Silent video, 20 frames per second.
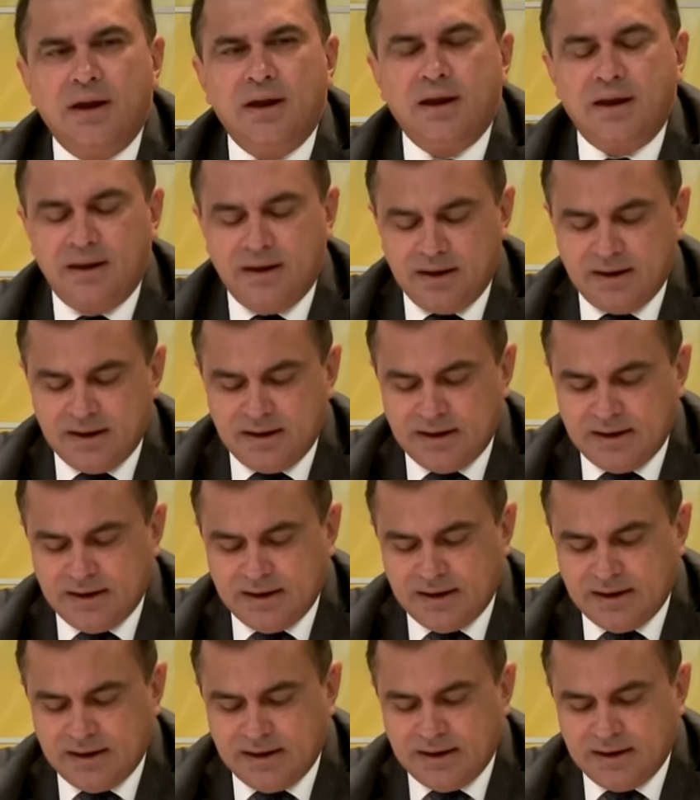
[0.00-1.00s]

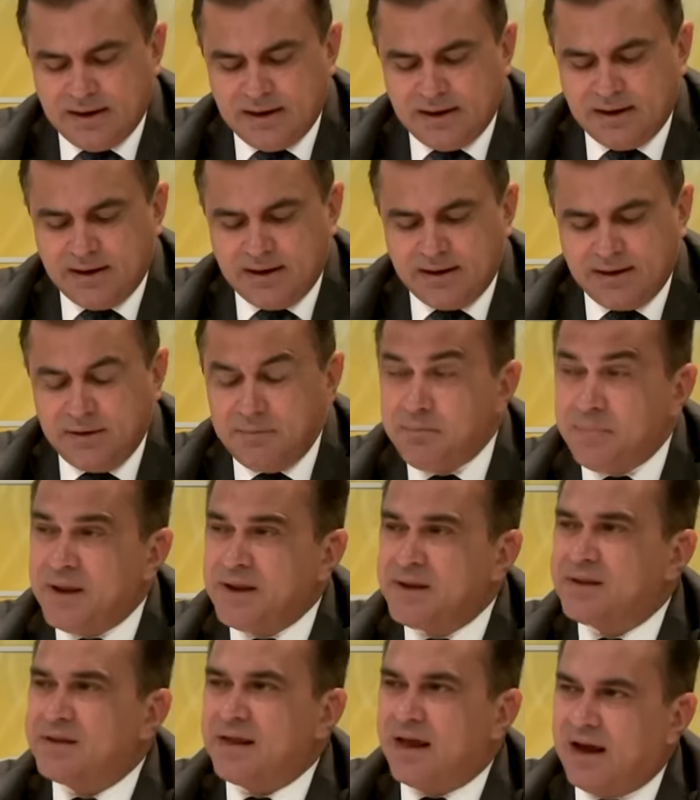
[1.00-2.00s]
é, é,
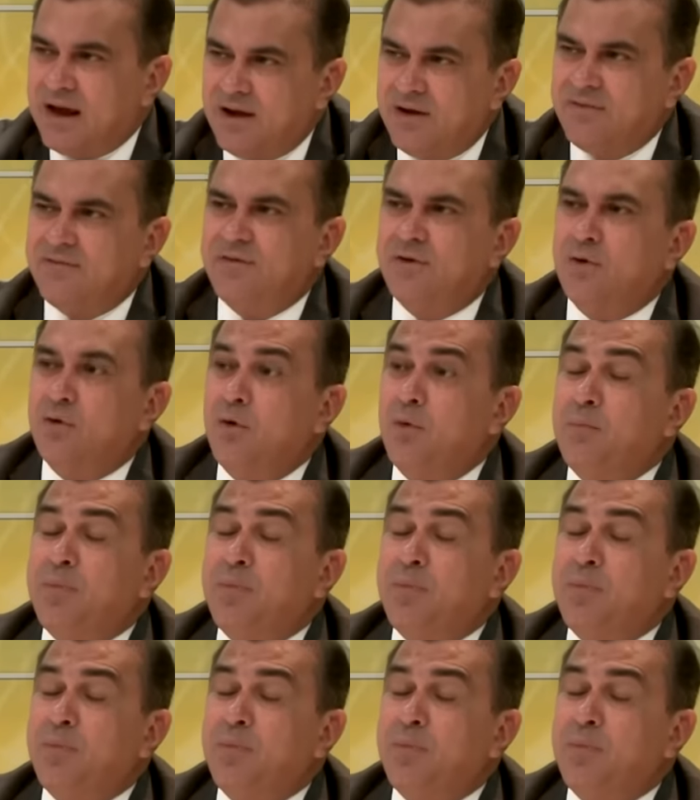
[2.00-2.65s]
impensável.